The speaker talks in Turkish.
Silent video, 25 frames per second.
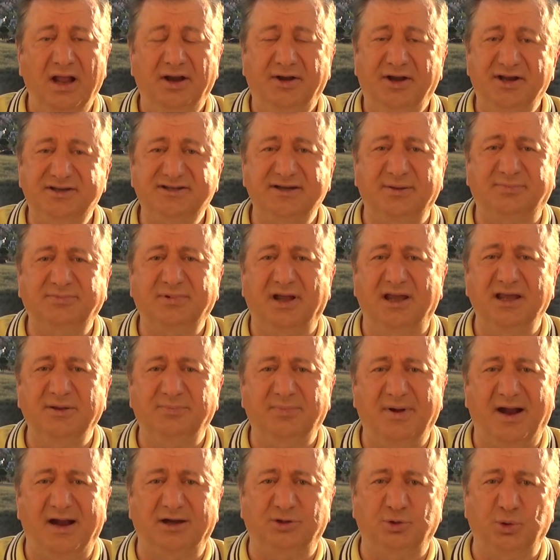Recep
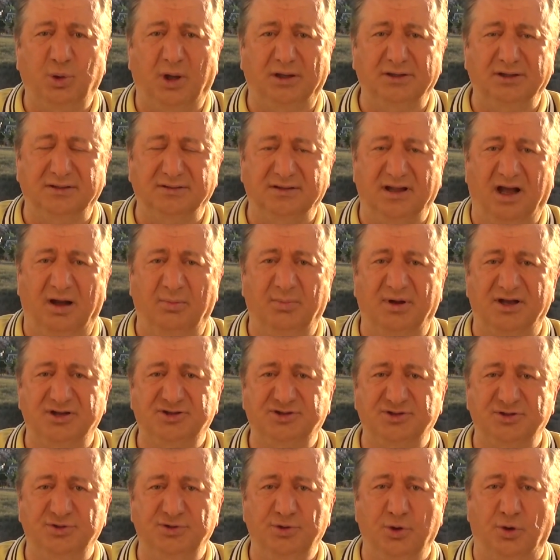Tayyip Erdoğan'ın
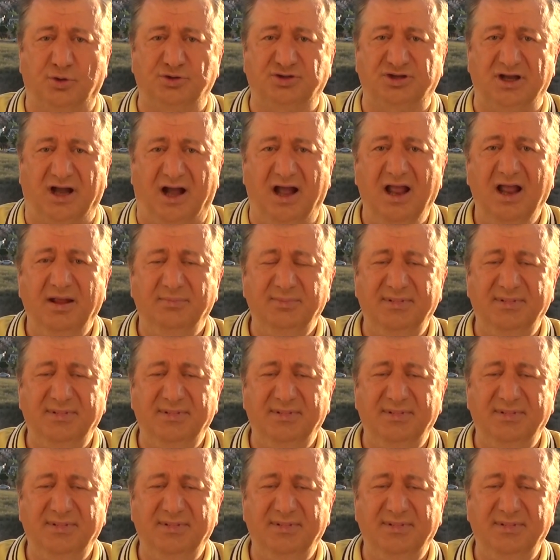amacı yoksa